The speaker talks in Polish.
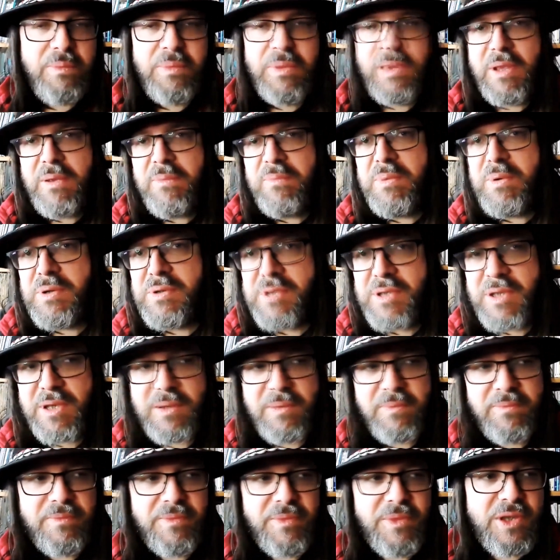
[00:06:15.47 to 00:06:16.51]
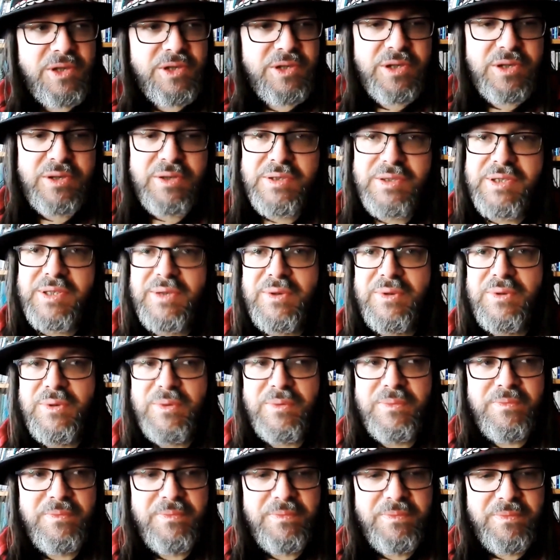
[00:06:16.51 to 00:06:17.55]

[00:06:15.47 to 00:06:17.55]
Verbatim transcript: tej Polski, naszego stylu